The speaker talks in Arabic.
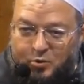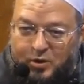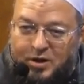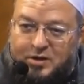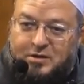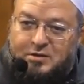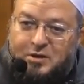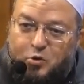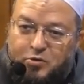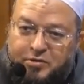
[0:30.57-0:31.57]
ولكن
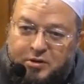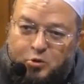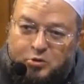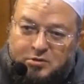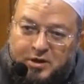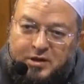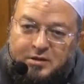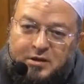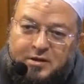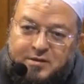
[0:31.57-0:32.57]
توثيق
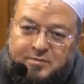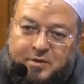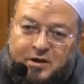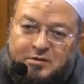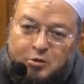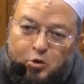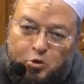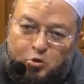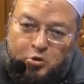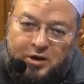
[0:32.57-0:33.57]
الدين لإثبات
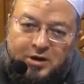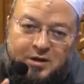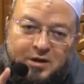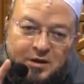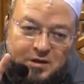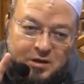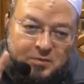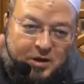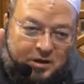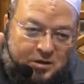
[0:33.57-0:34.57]
الحقوق
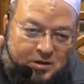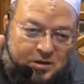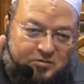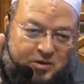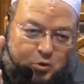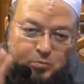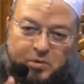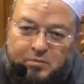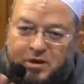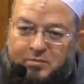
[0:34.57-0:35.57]
لكليهما
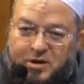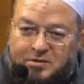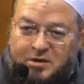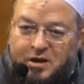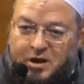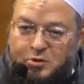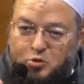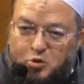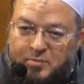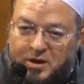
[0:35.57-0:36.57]
فربما مات
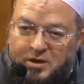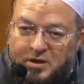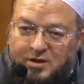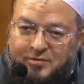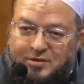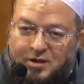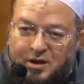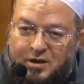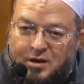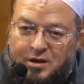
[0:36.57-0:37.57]
أحدهما
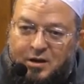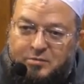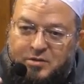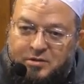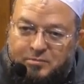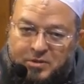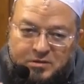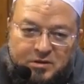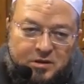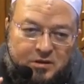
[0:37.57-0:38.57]
فتعلق
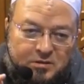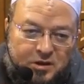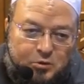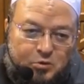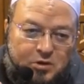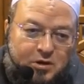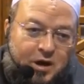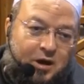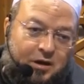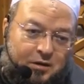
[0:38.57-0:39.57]
بذمته دين
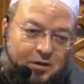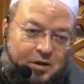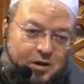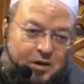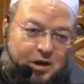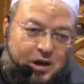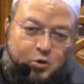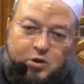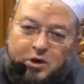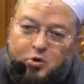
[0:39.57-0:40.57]
للآخر
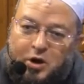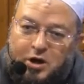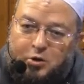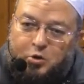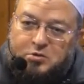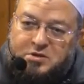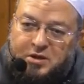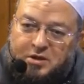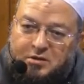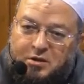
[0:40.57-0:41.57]
أو له حق
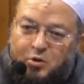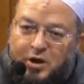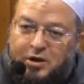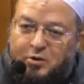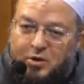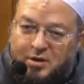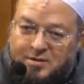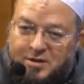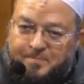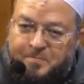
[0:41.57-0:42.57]
سيضيع على
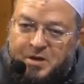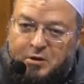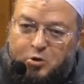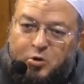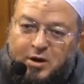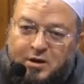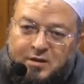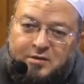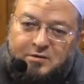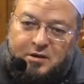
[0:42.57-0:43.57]
الورثة هو
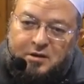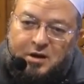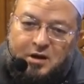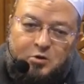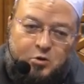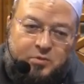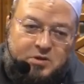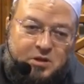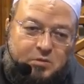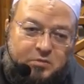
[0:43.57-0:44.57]
الذي ضيعه
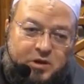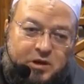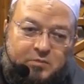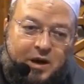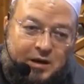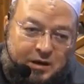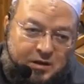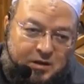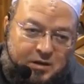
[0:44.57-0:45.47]
بسبب إهماله